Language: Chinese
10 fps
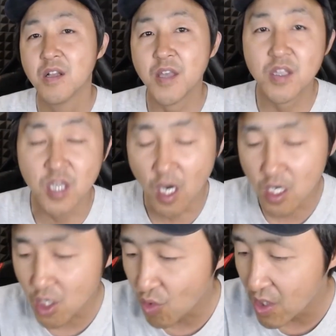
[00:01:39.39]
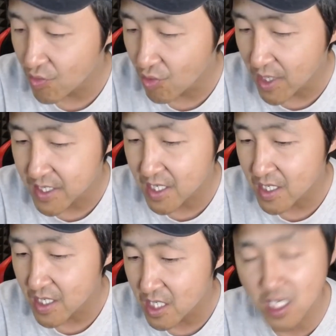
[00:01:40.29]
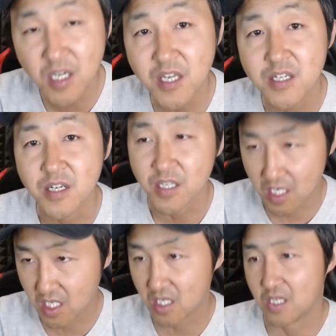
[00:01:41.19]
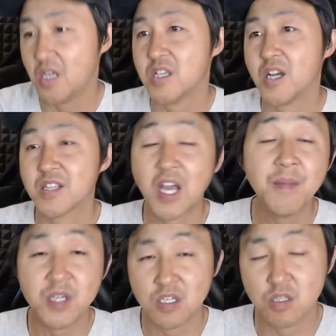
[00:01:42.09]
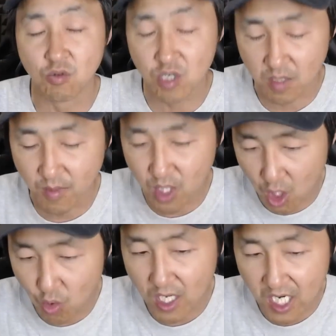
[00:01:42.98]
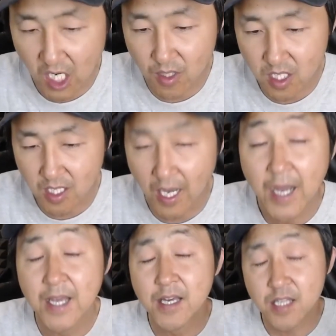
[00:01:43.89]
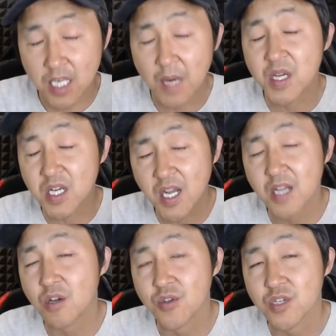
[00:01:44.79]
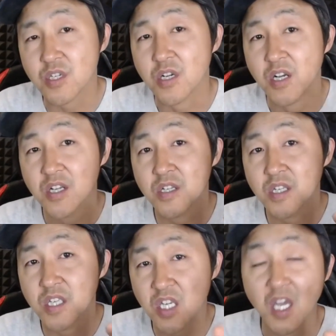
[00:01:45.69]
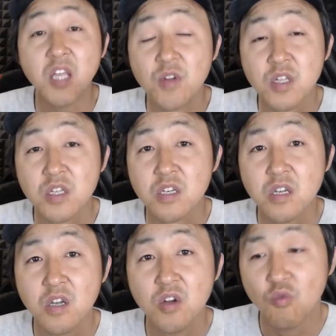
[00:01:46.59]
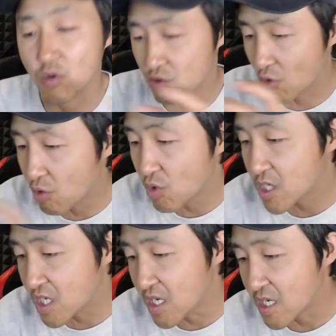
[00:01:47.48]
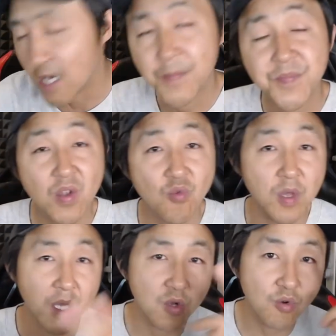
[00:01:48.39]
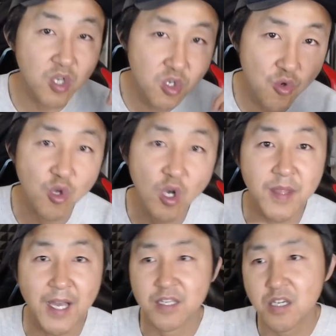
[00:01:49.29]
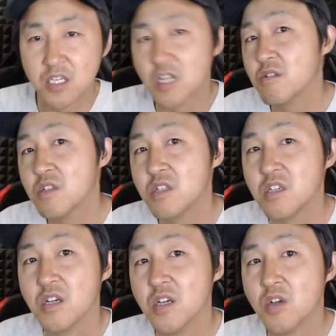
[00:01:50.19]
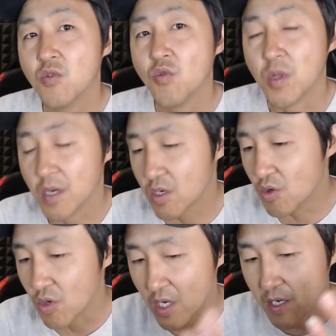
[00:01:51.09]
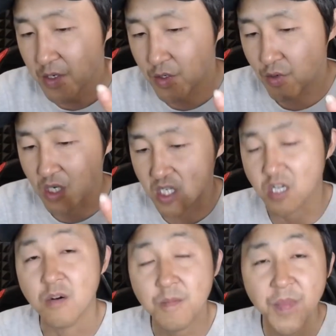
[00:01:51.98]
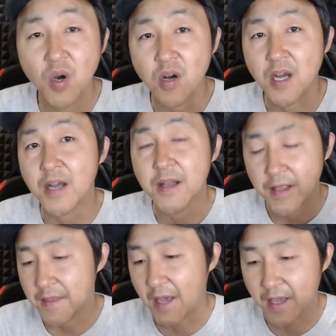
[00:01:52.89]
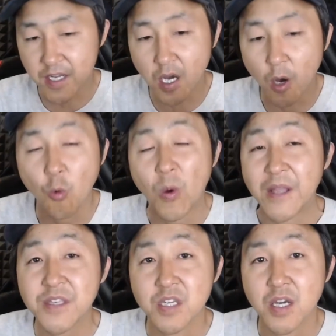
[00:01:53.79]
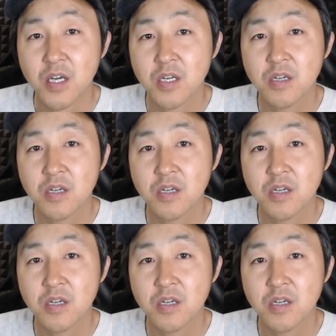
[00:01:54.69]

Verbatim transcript: 那你要是换做那些生意人、企业家，他们是从什么角度来看问题呢？他们看到的是钱的问题，我通过这个我能够嗅到哪些商机，我能够去承包哪一个环节，